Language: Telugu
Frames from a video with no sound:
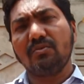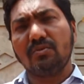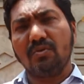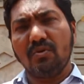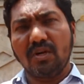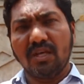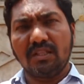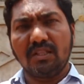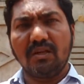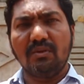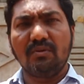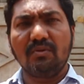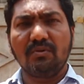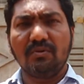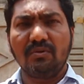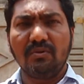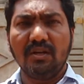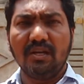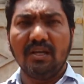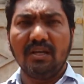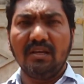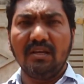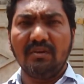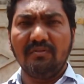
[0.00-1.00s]
కూడా
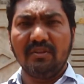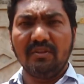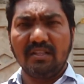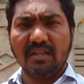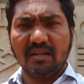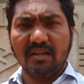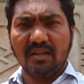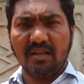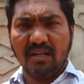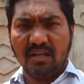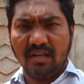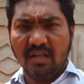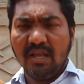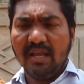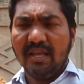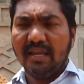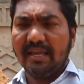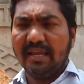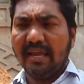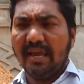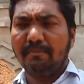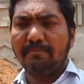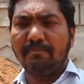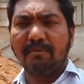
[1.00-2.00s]
తట్టుకునే విధంగా
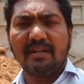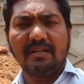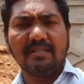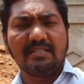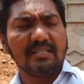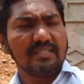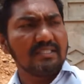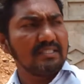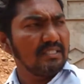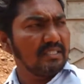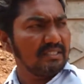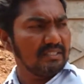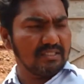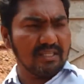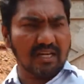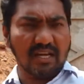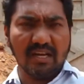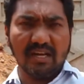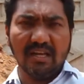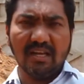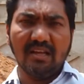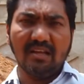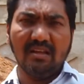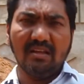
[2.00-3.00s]
క్యాప్ ఆయిల్స్ వేసి
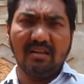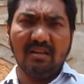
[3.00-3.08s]
చాలా